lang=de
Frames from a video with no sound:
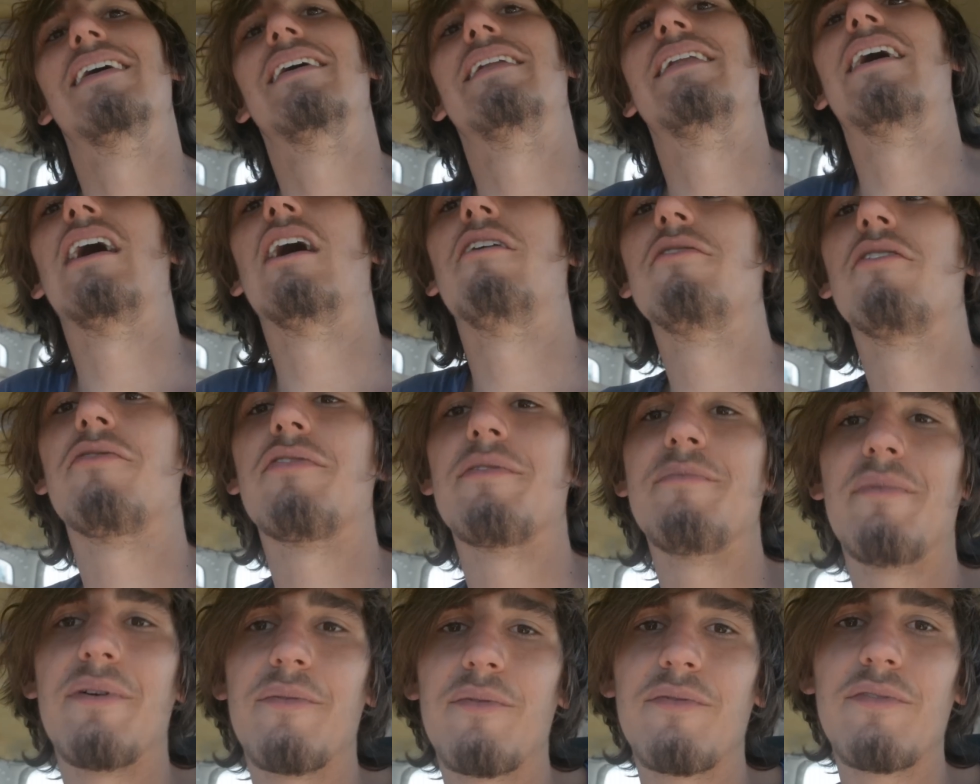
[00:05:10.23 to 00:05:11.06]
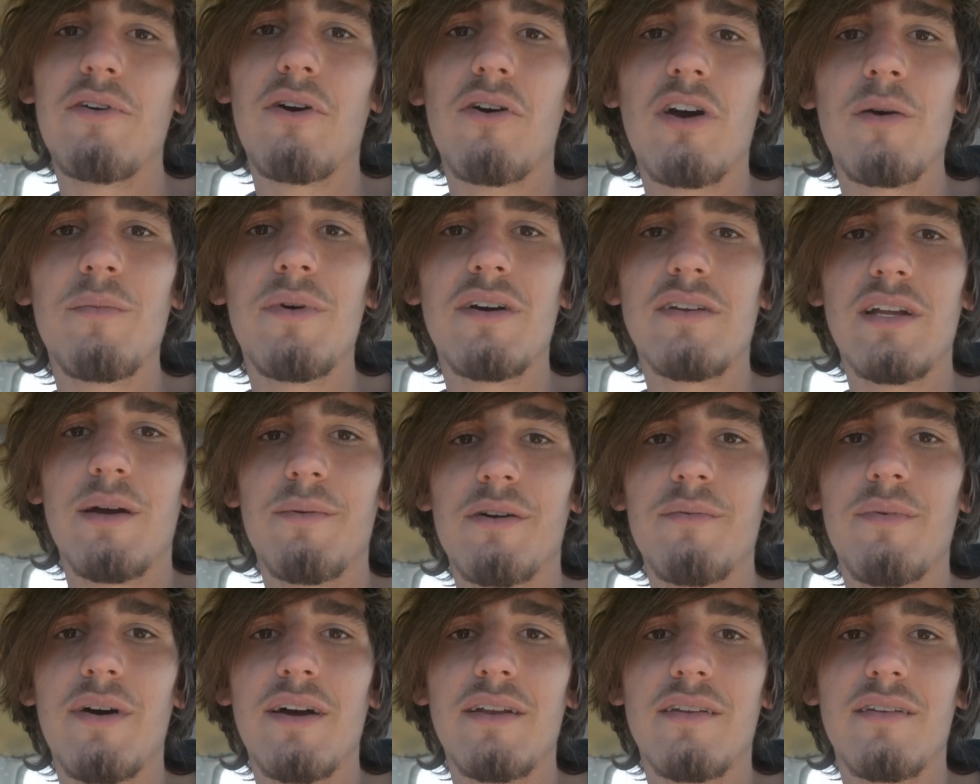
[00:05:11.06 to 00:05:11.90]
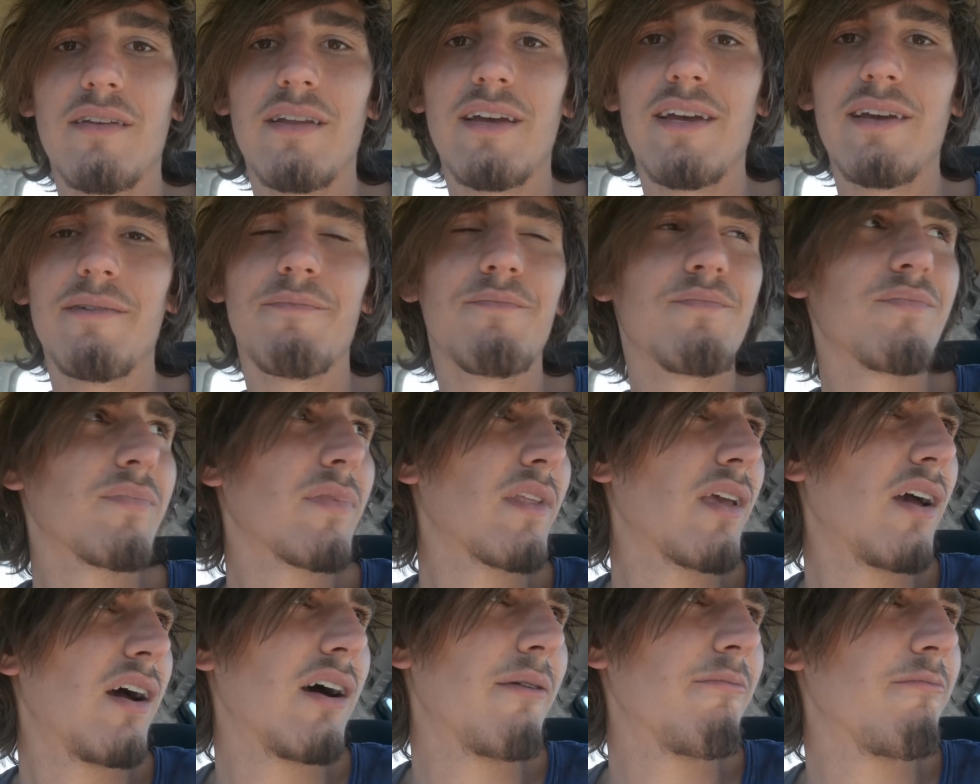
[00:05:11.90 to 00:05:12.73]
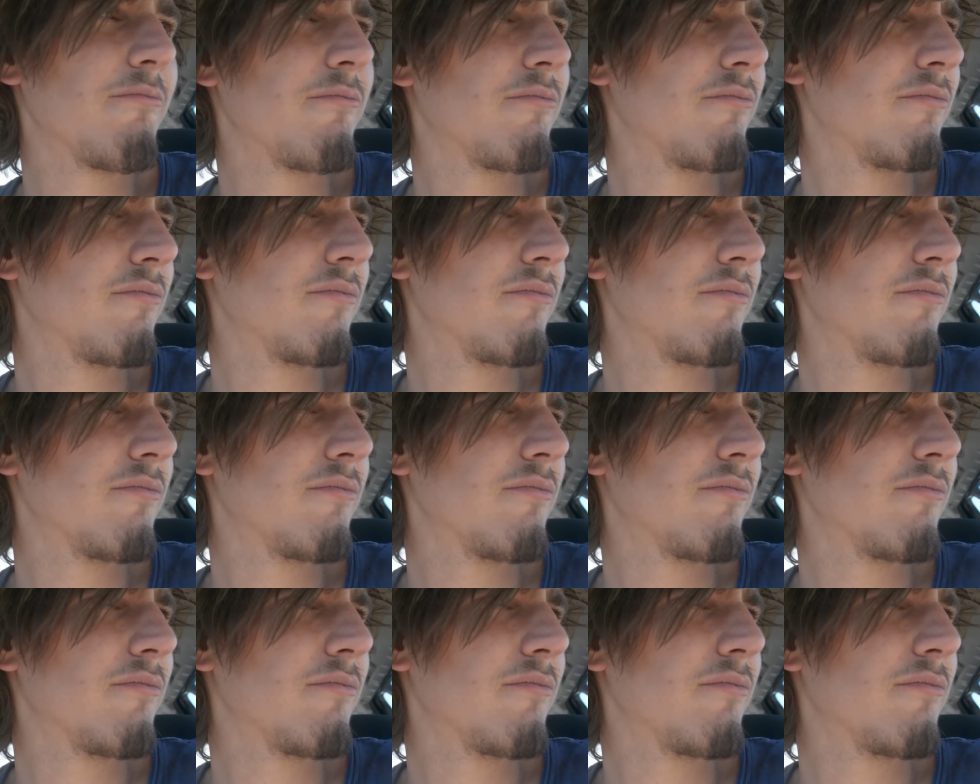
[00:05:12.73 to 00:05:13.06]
Naja, wie auch immer, wie auch immer die haben gemeint, nee, ähm,